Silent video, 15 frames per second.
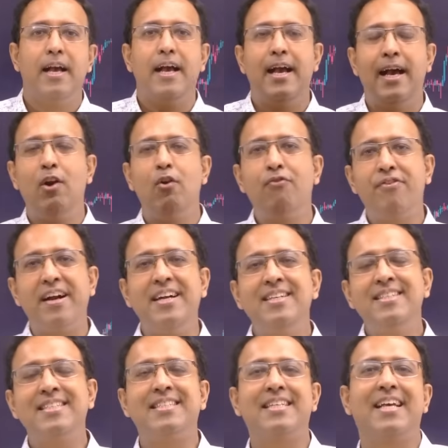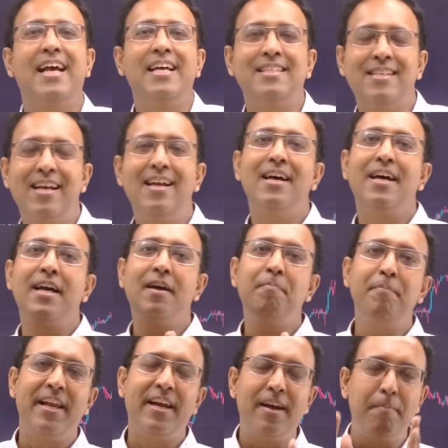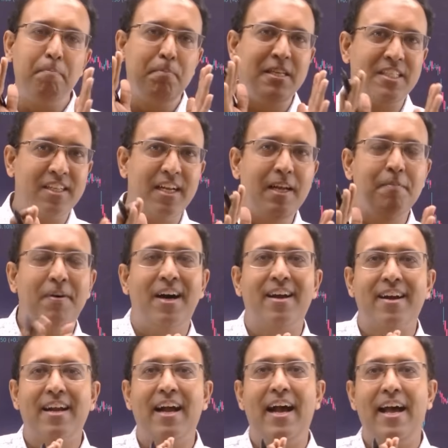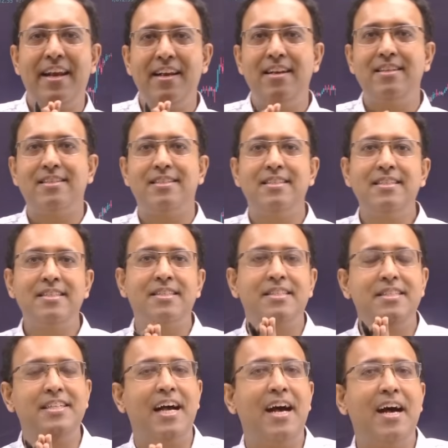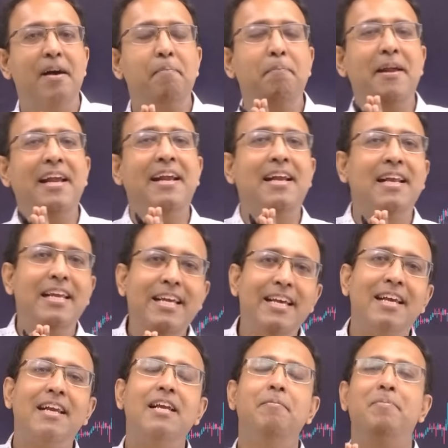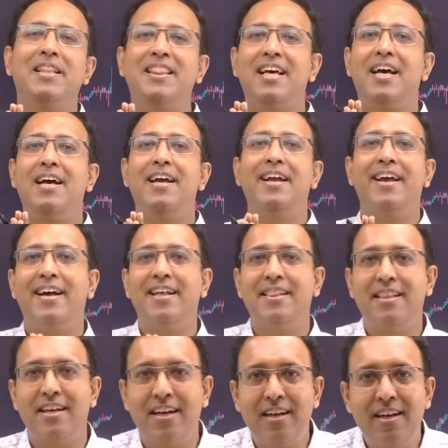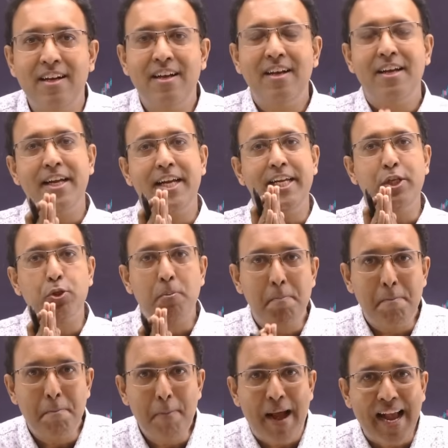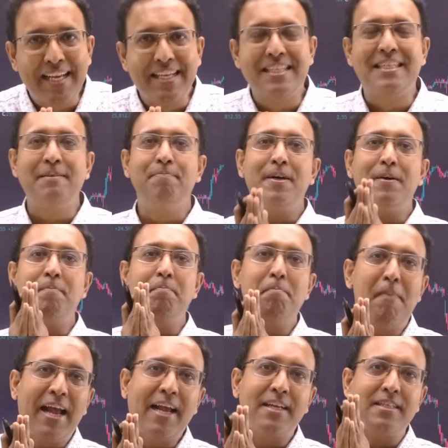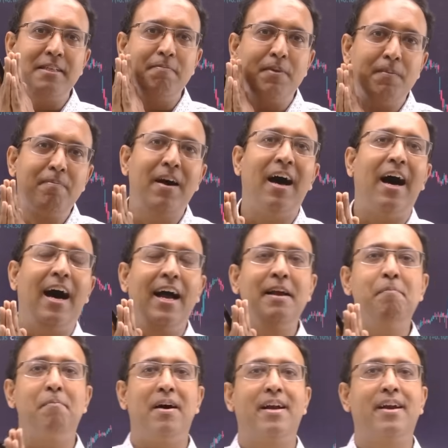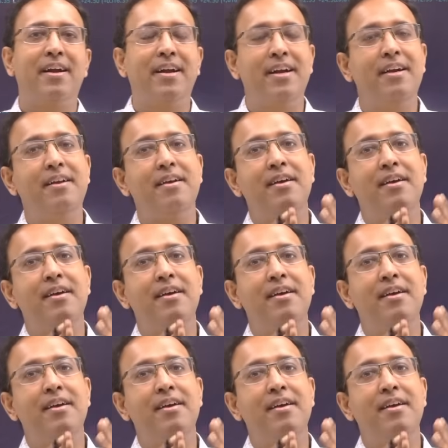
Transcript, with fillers: हेलो फ्रेंड्स कैसा लगा मेरा पिछले बार का एनालिसिस जहां पे क्लियरली बताया गया था कि जो मैक्सिमम मैक्सिमम हाई मार्केट